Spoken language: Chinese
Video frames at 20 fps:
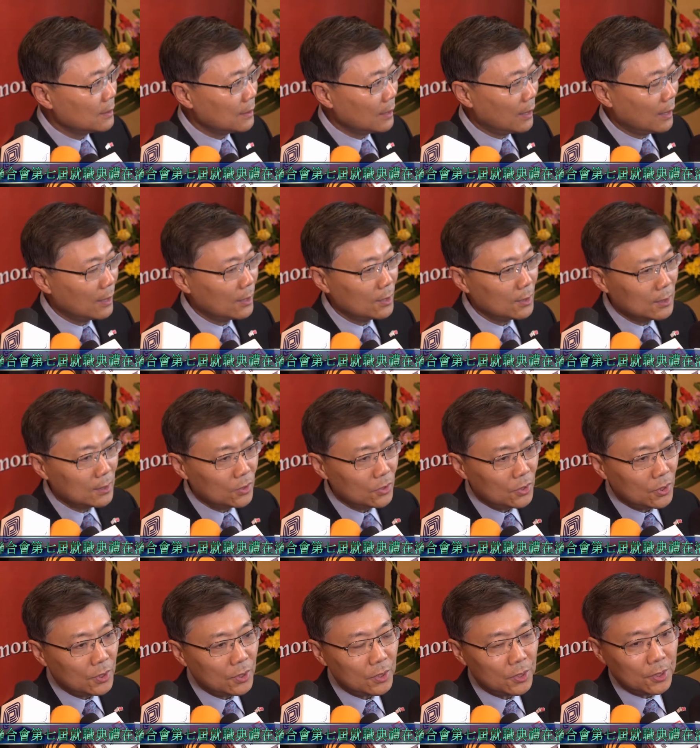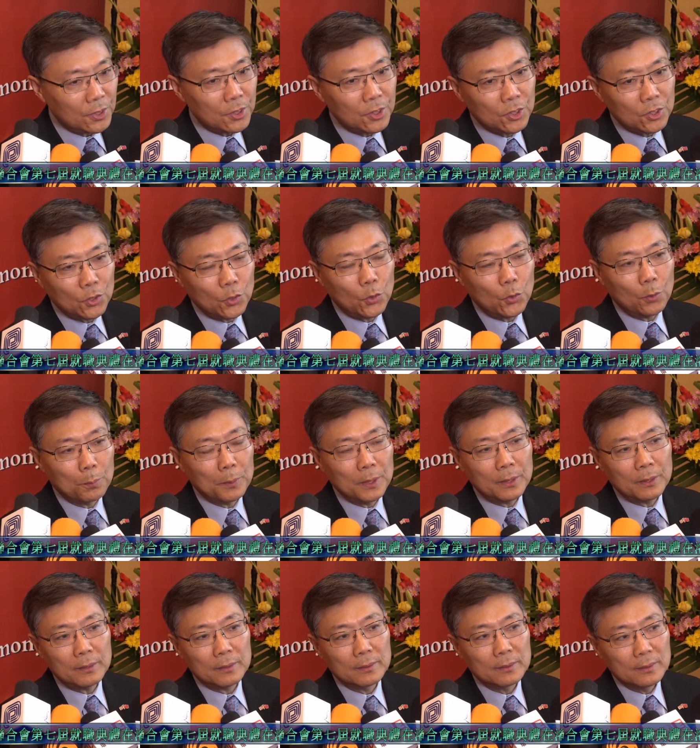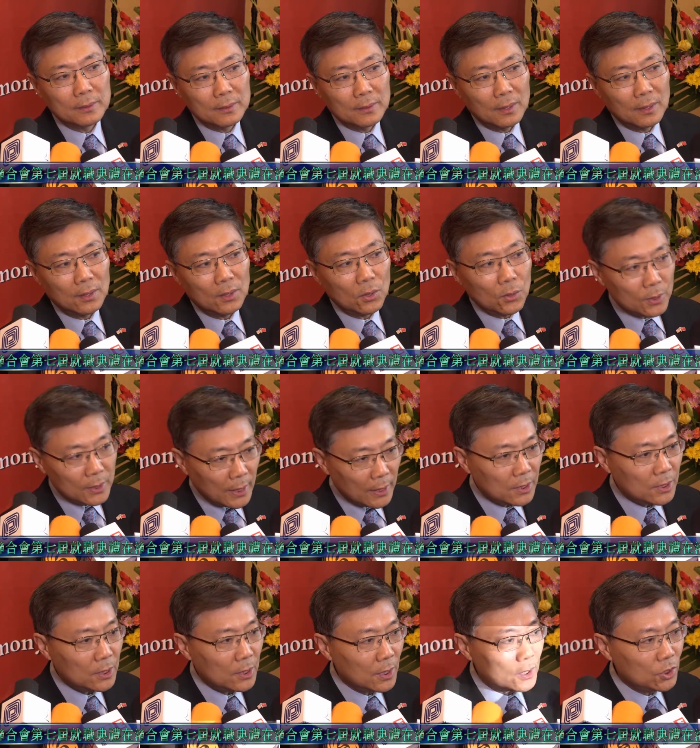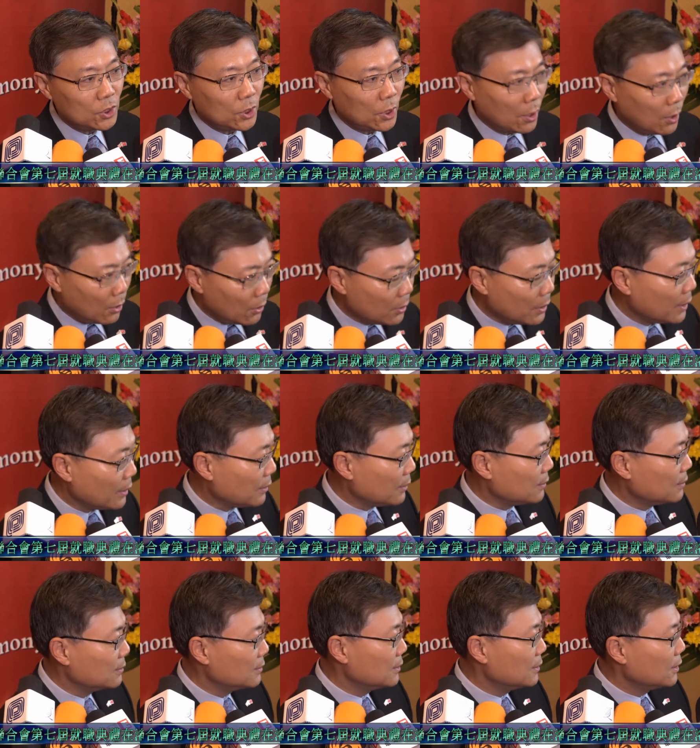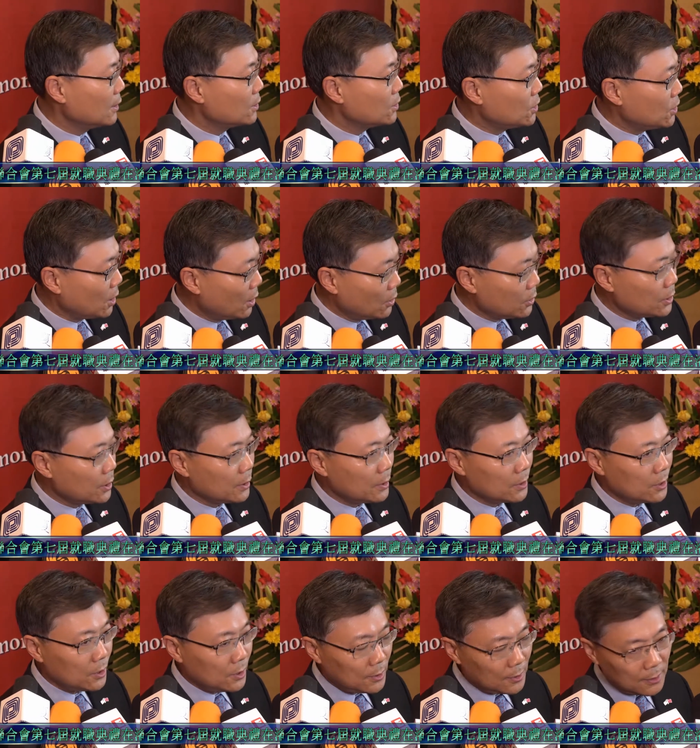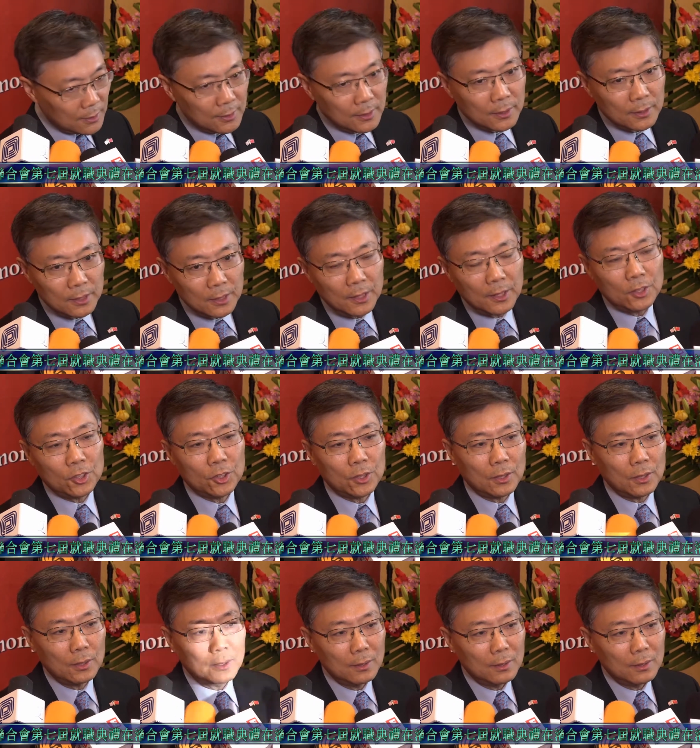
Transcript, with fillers: 啊，新的形势对我们洛杉矶的侨领、侨社的自身建设，